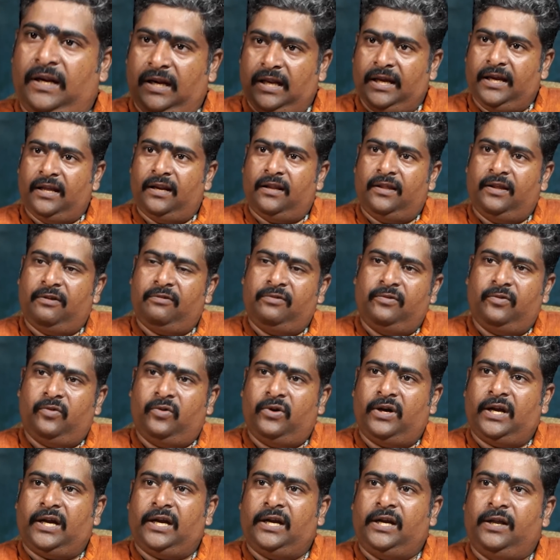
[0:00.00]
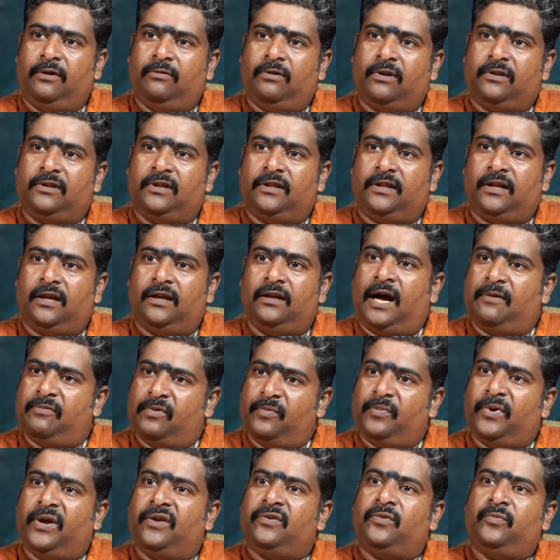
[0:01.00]
இல்லைங்கிறதே வந்து ஒரு நெகட்டிவ் வார்த்தை தான்
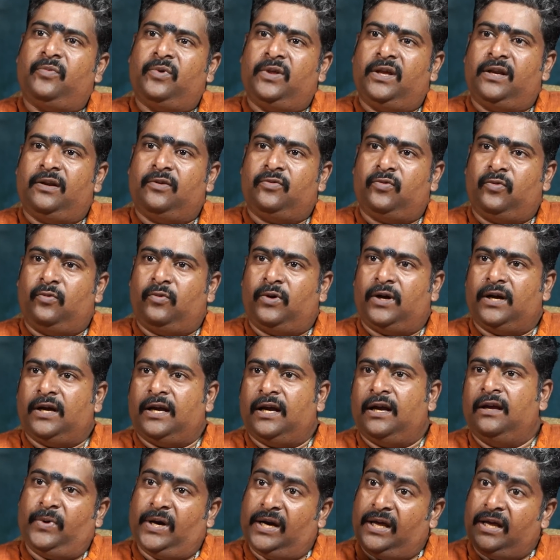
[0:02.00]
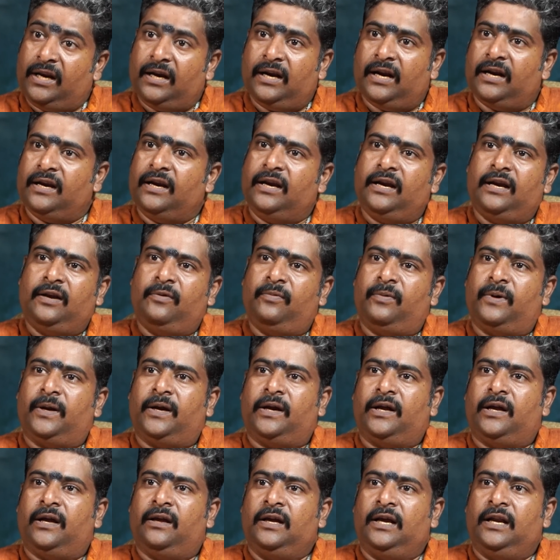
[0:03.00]
அப்போ பேசும்போது என்ன சொல்லுவாங்க பணம் இருக்கான்னு கேட்டு
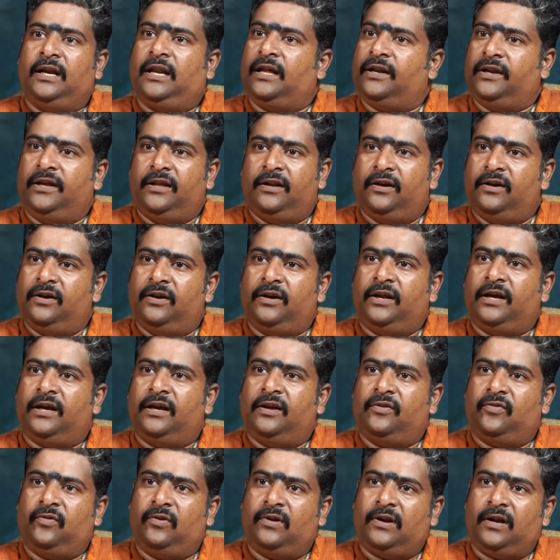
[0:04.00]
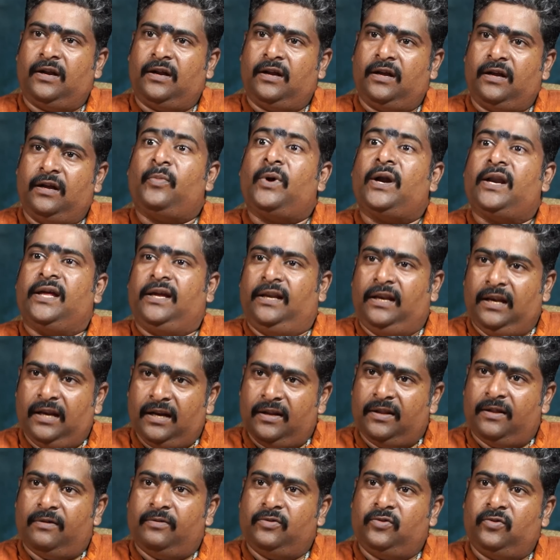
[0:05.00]
பாருங்க எல்லாரும் இருக்குன்னு எங்கே சொல்கிறாங்க பணம்
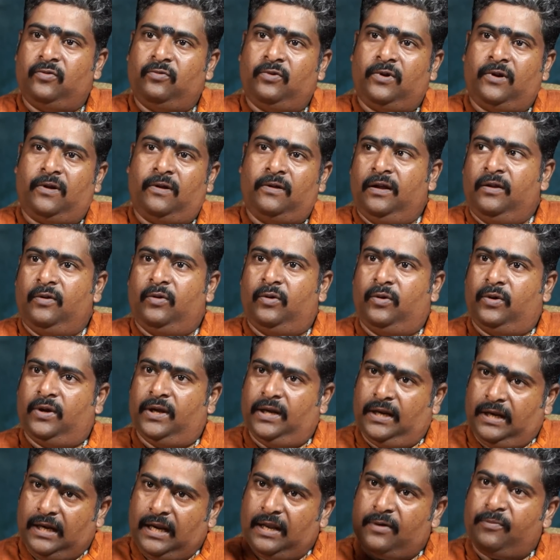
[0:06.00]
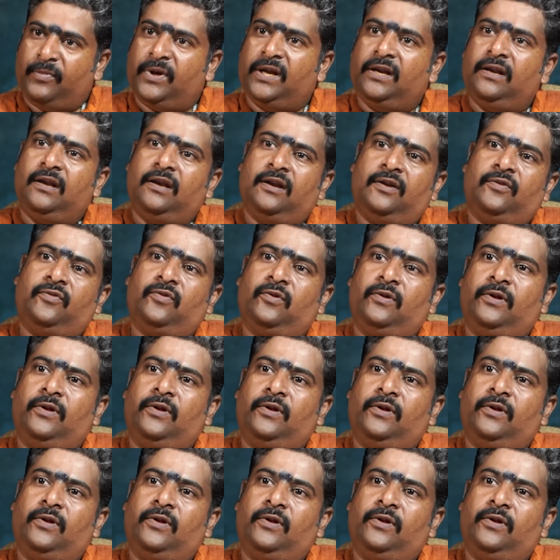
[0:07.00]
இல்லைன்னு தான் சொல்லுவாங்க ஸோ எல்லாருமே இல்லைன்னு